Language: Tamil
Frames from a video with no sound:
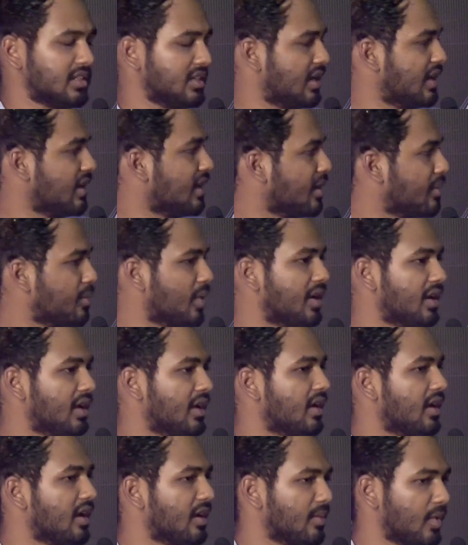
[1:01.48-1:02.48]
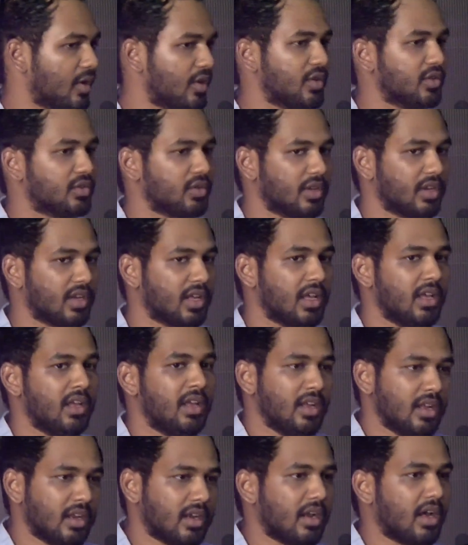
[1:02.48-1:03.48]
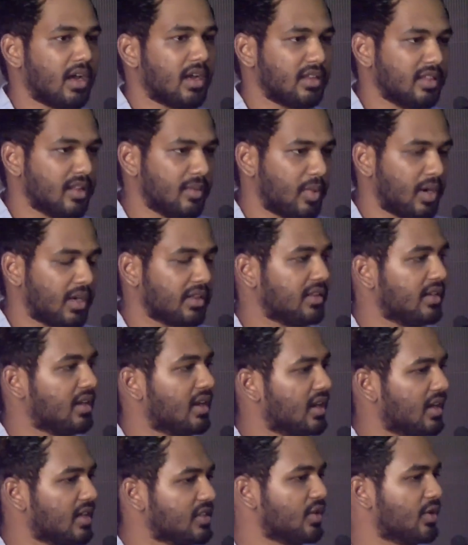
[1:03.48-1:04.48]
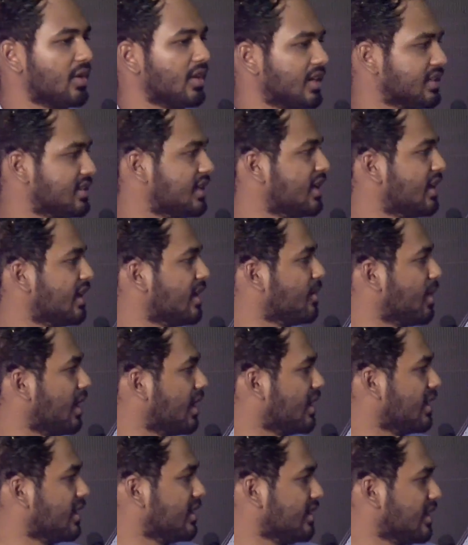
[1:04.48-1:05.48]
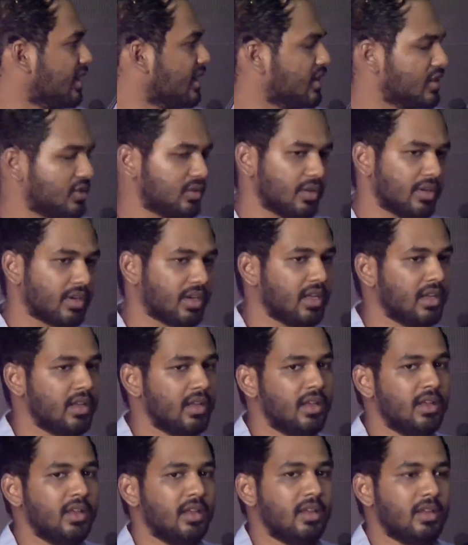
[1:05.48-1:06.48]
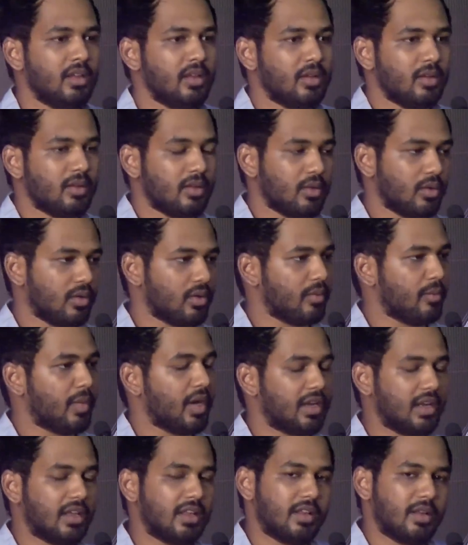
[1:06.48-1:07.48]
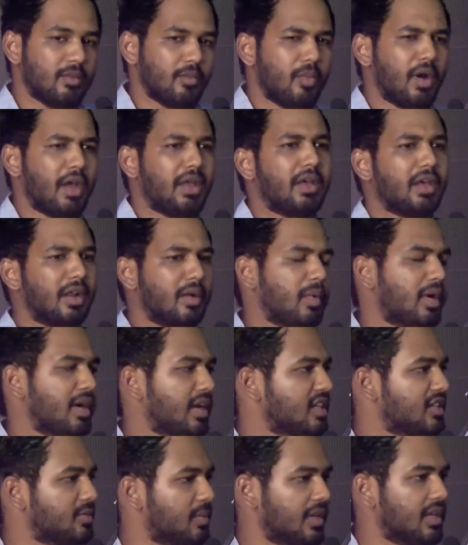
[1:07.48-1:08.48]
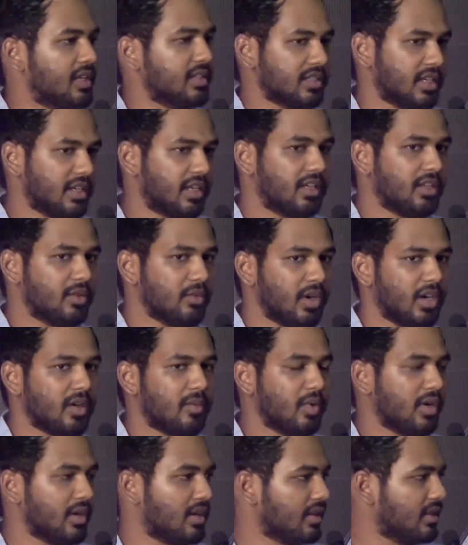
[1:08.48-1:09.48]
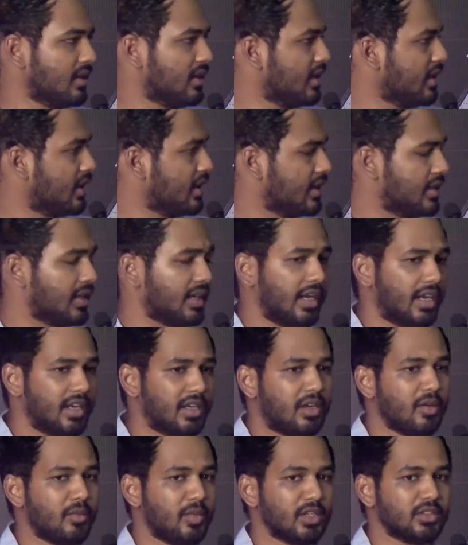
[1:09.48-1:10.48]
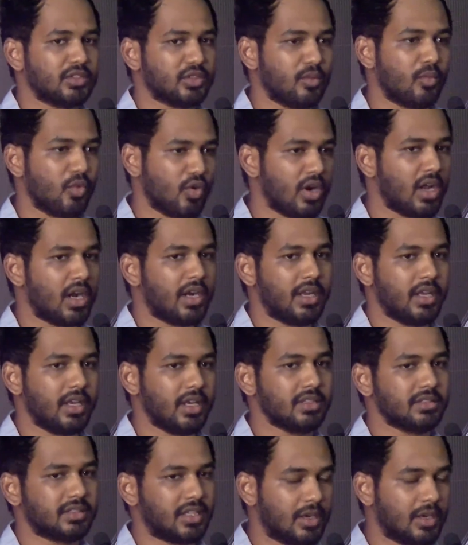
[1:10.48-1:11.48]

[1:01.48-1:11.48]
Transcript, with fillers: அஜய் என் நண்பனுங்கிறனால மட்டும் சொல்ல நான் இந்த படத்தினால அஜயோட ரசிகனா மாறினதுனால சொல்றேன் ஒரு மாதிரி பயங்கரமான எக்ஸ்பீரியன்ஸ் எனக்கு இது ஒர்க் பண்ணுறதுக்கு கிட்டத்தட்ட எட்டு மாதம் முன்னாடியே